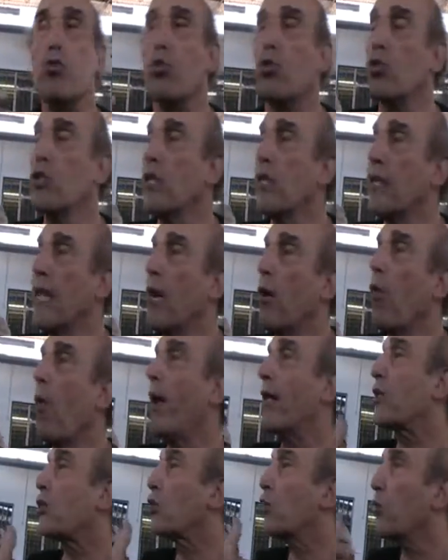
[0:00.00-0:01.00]
surtir de
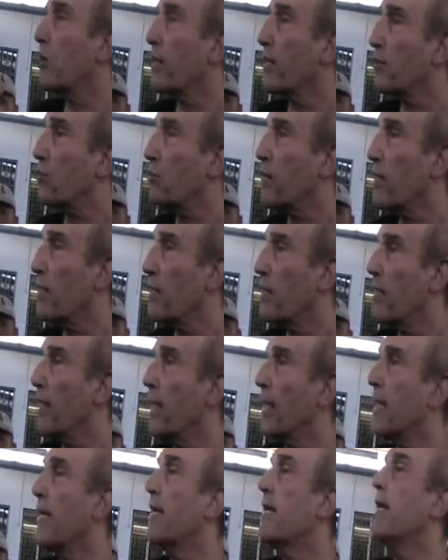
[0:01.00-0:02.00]
agua a toda la ciudad de
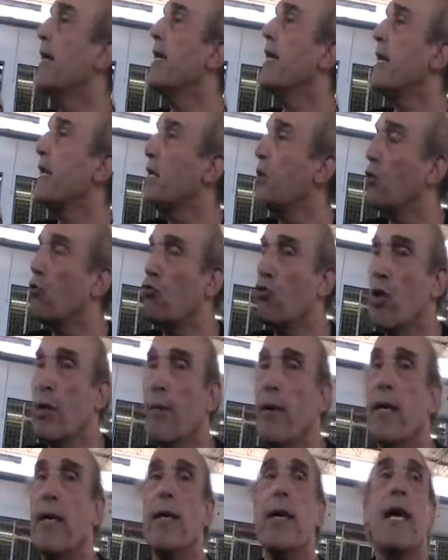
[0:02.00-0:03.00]
Villica e inclusive